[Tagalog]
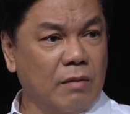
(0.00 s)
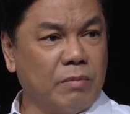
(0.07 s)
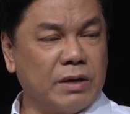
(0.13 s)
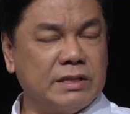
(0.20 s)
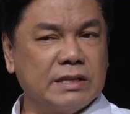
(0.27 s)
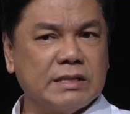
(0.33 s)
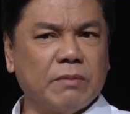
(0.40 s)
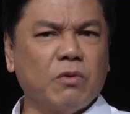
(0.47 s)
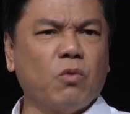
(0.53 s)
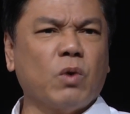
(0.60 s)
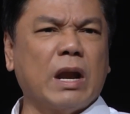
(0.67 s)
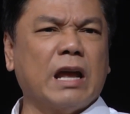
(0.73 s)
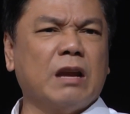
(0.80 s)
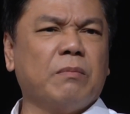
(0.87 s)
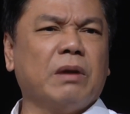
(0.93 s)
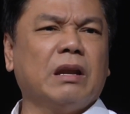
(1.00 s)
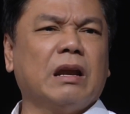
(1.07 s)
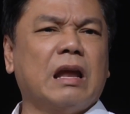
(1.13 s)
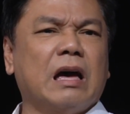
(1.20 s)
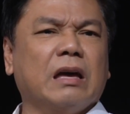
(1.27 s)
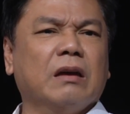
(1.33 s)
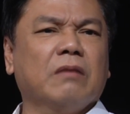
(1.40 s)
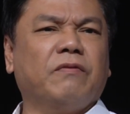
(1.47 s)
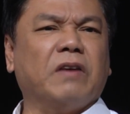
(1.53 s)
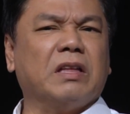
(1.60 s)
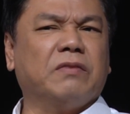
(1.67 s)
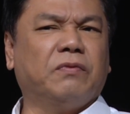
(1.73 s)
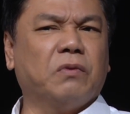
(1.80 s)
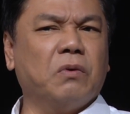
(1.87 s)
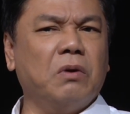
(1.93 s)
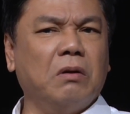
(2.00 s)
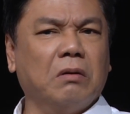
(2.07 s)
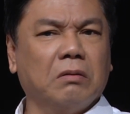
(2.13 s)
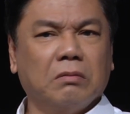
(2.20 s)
Pag sasabi mong, wala naman lalaking faithful,